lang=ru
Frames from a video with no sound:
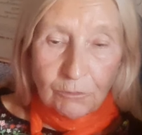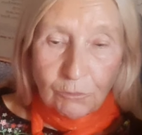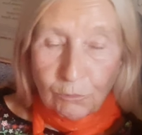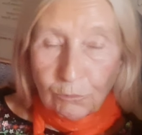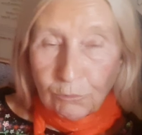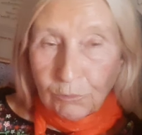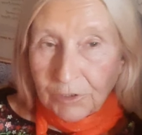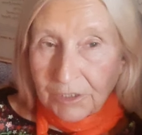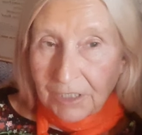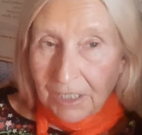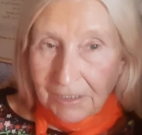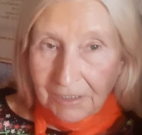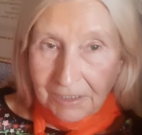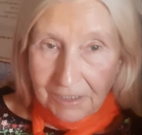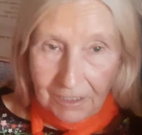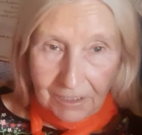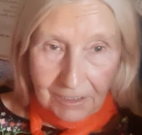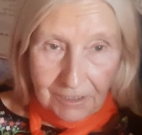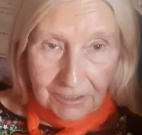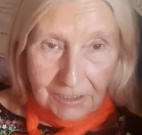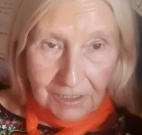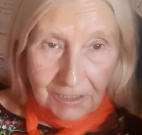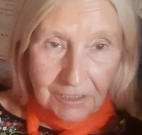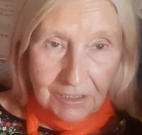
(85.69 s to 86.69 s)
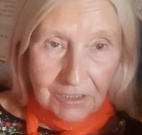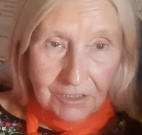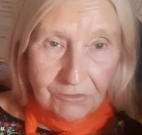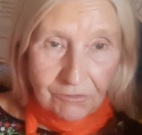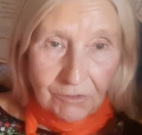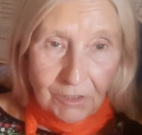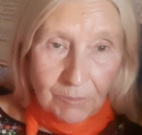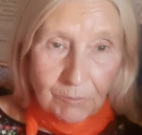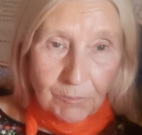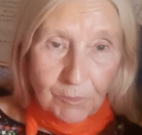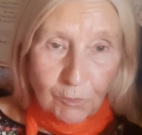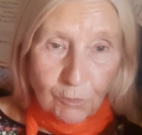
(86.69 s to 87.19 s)
круг сансары, так
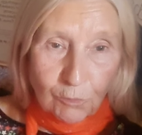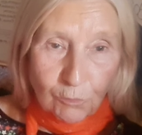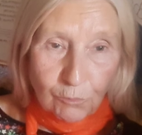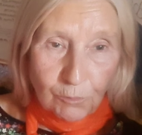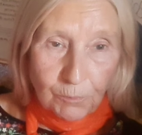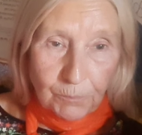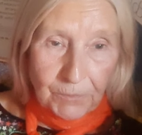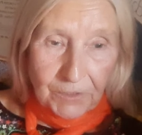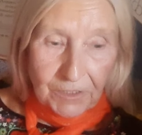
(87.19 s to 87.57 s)
называемый круг